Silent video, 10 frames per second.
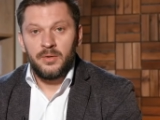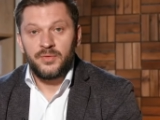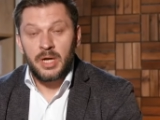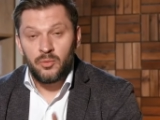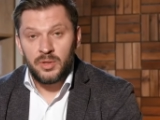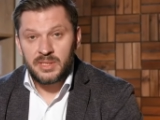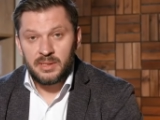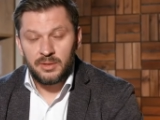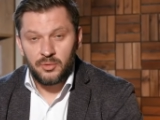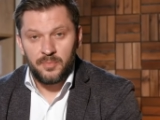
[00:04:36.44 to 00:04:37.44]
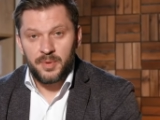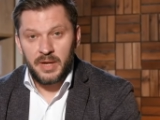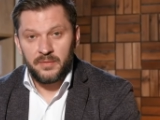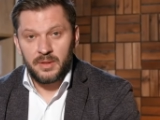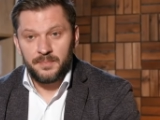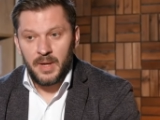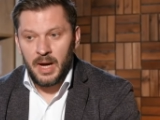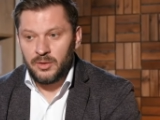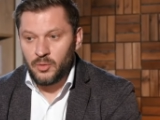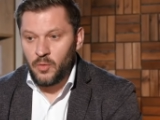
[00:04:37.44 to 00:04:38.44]
Второе золотое правило,
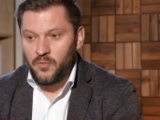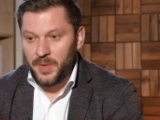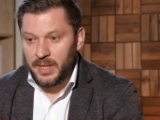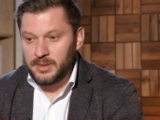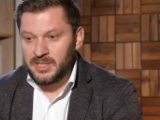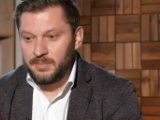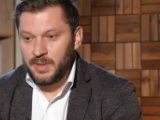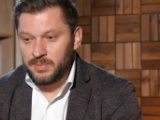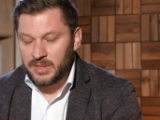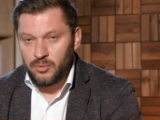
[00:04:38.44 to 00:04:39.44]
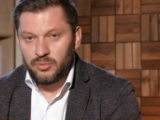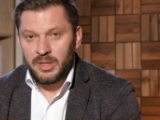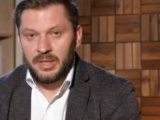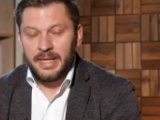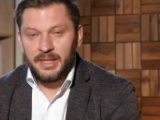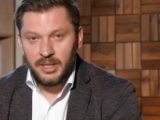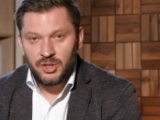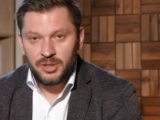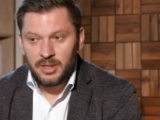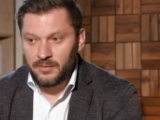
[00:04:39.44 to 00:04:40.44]
оно в принципе абсолютно
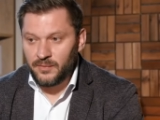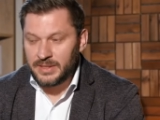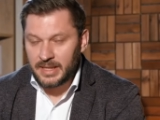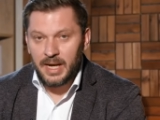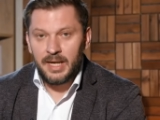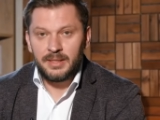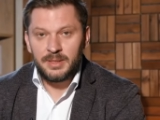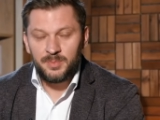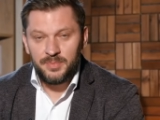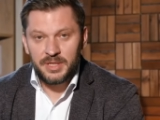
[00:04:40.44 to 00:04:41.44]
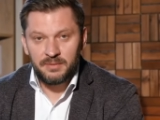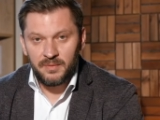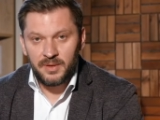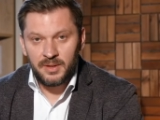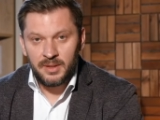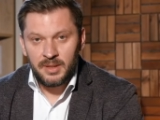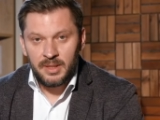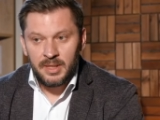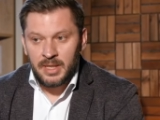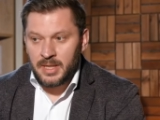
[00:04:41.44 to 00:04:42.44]
логично вытекает из первого.
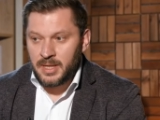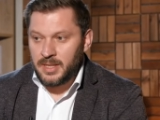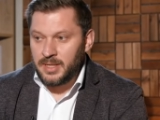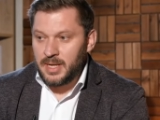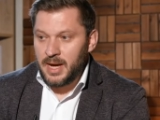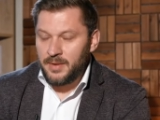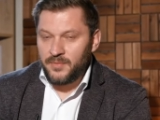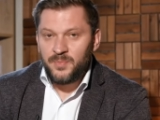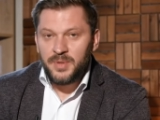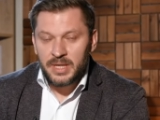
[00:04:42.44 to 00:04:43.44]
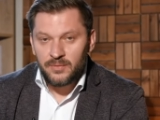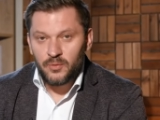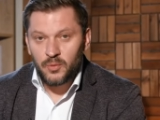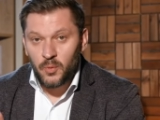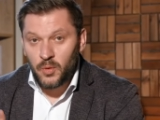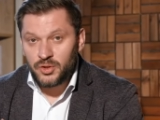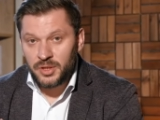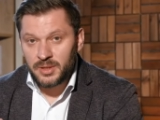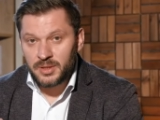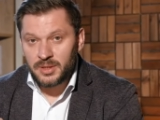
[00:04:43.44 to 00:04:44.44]
Я в первую
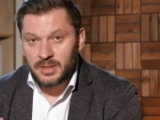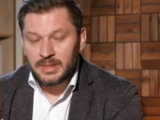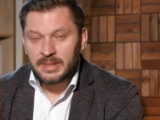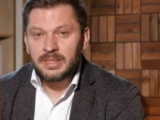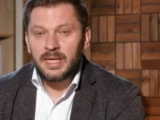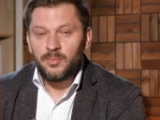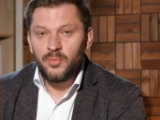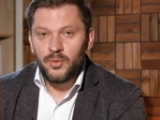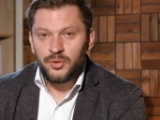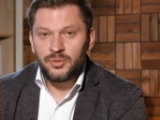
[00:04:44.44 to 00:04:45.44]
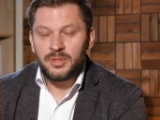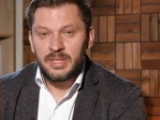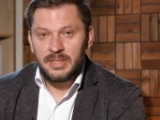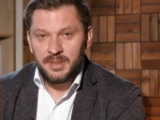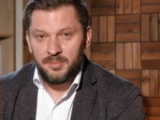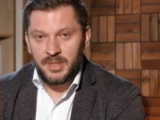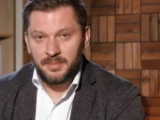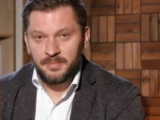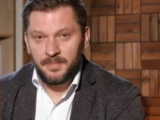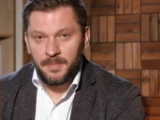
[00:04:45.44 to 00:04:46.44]
очередь забочусь о себе.